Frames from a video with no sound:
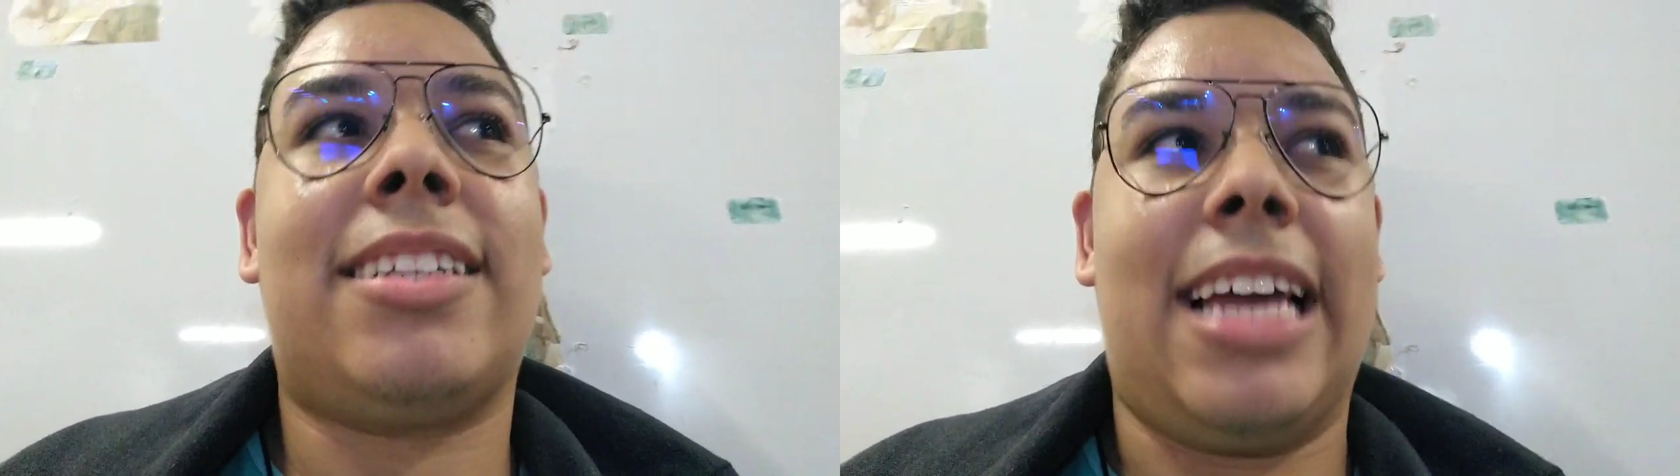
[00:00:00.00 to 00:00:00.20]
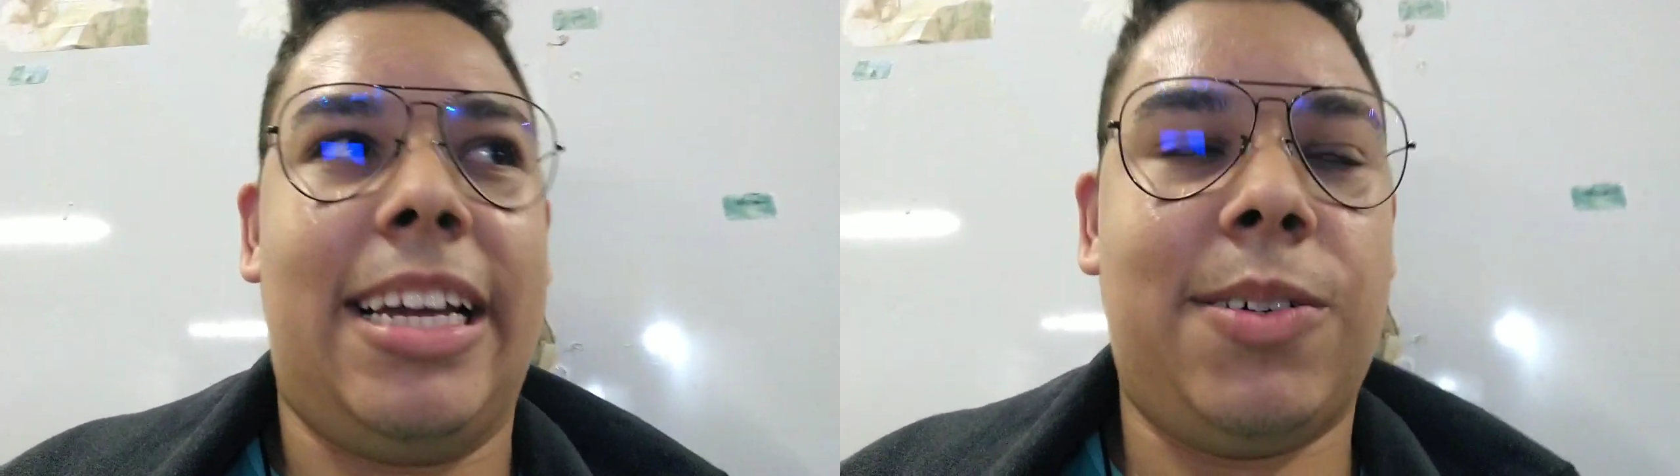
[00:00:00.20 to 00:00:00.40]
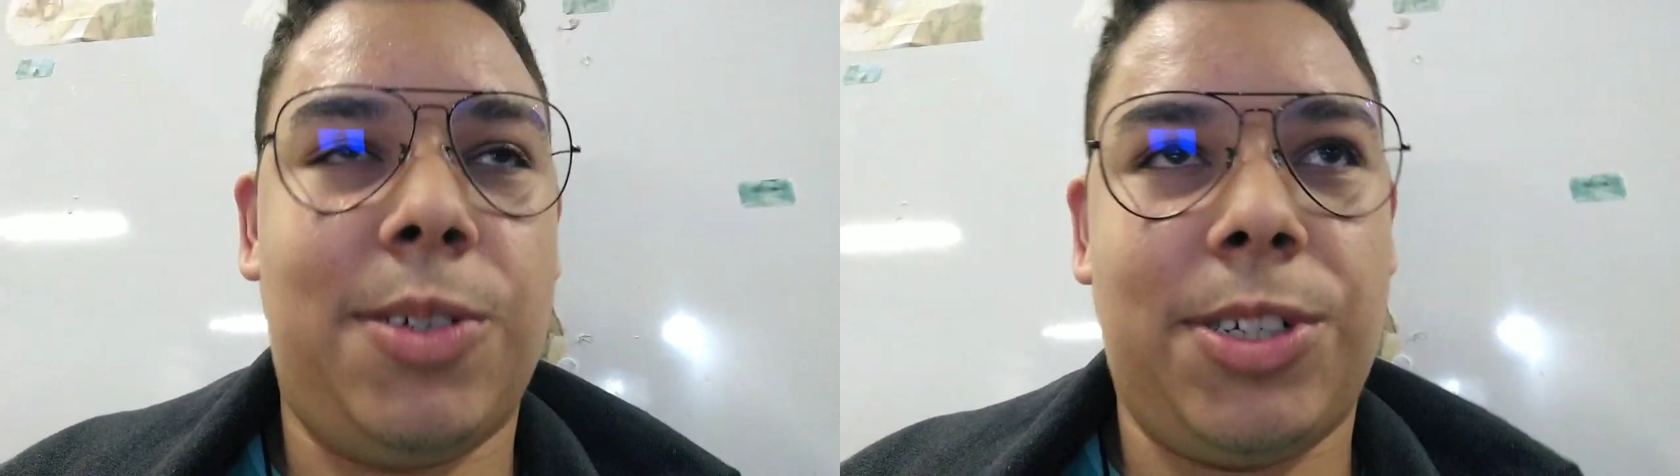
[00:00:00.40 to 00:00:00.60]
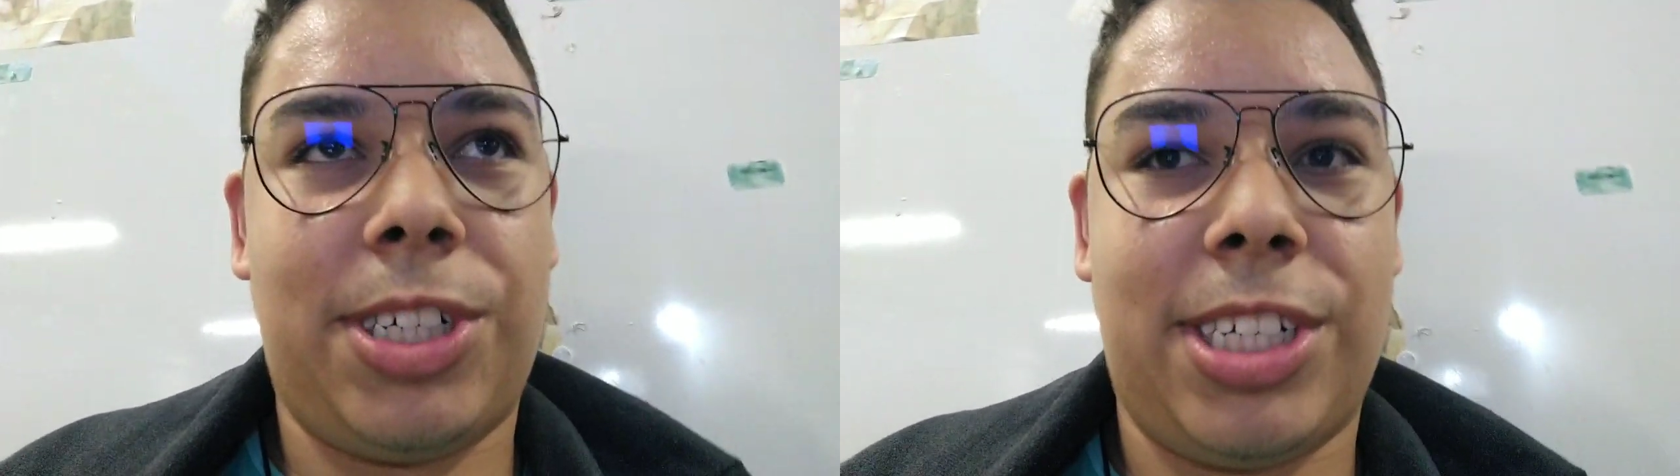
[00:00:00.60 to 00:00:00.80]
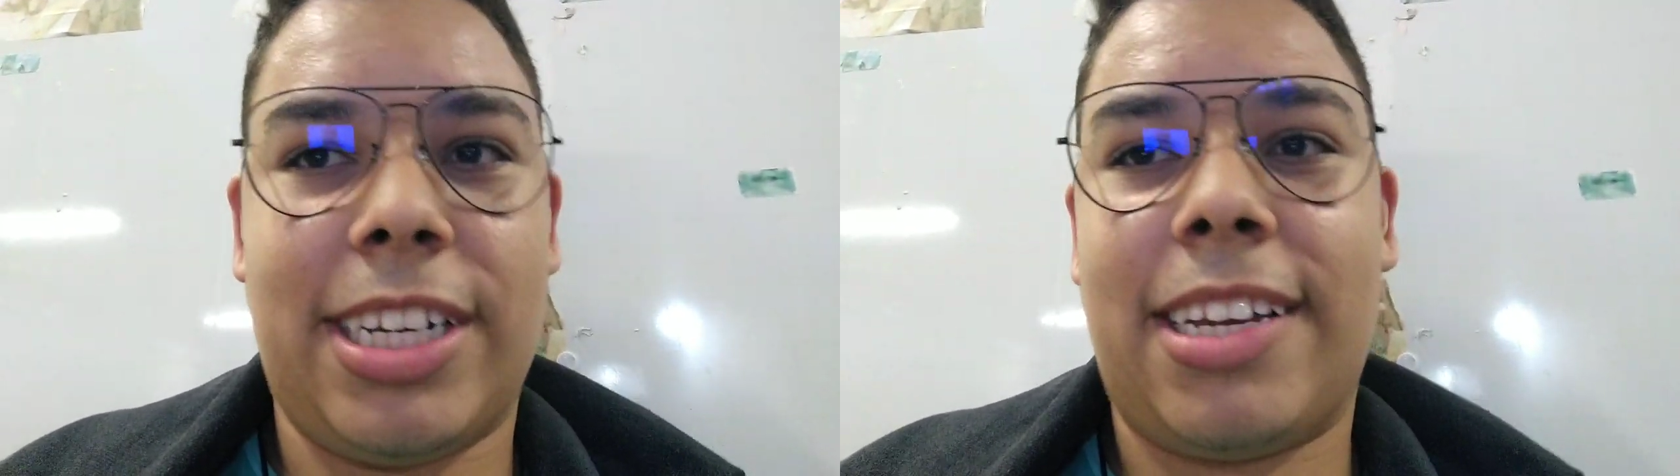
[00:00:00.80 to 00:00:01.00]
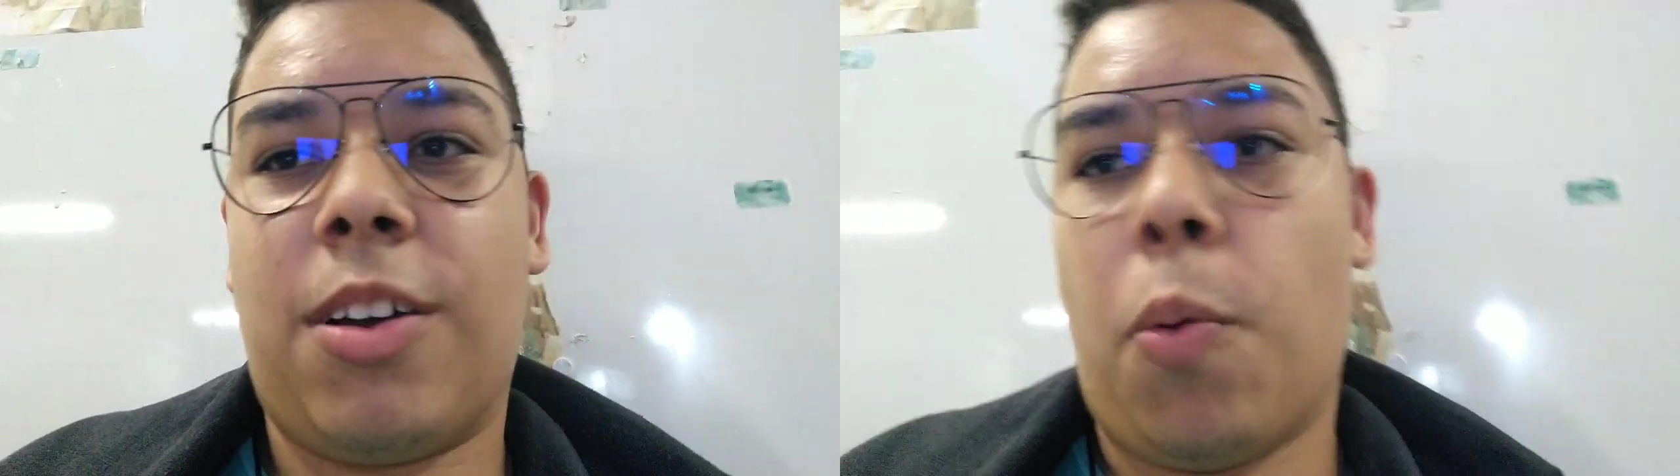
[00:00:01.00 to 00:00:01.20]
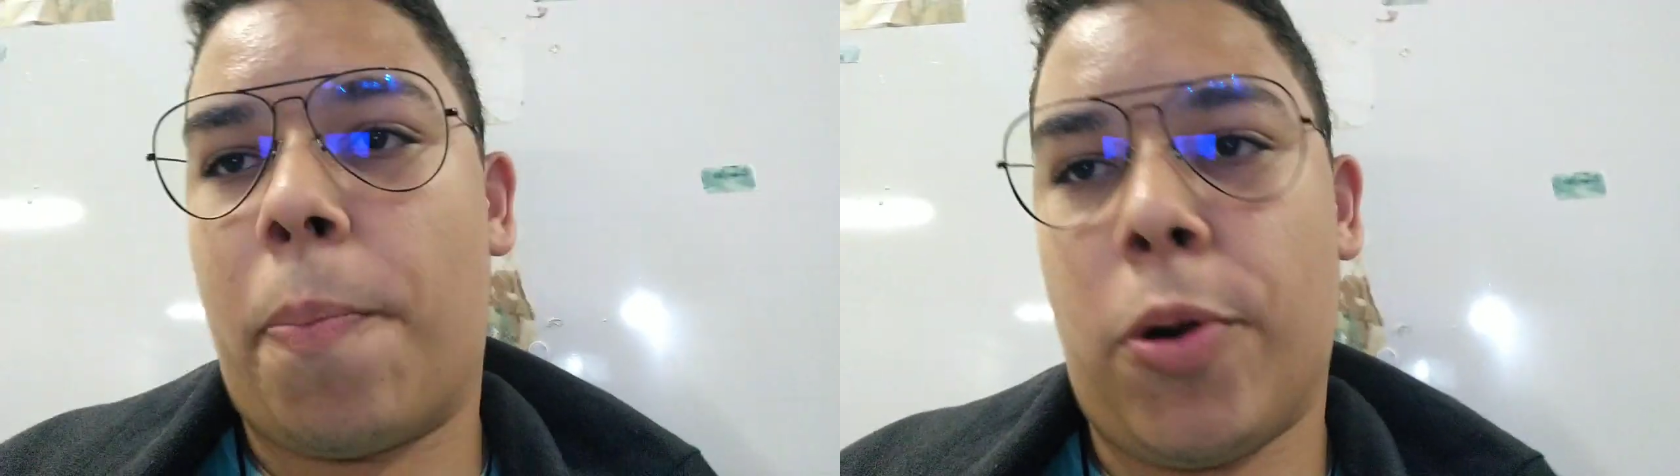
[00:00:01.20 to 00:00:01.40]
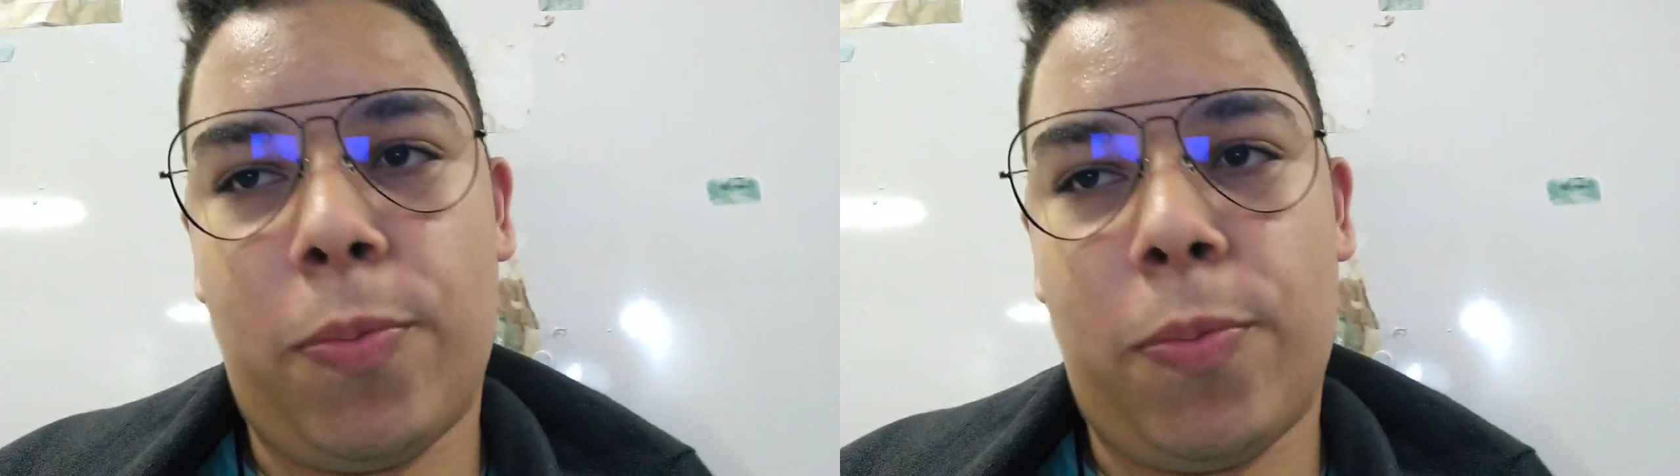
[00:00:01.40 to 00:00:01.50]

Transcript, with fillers: tecnologia que copiou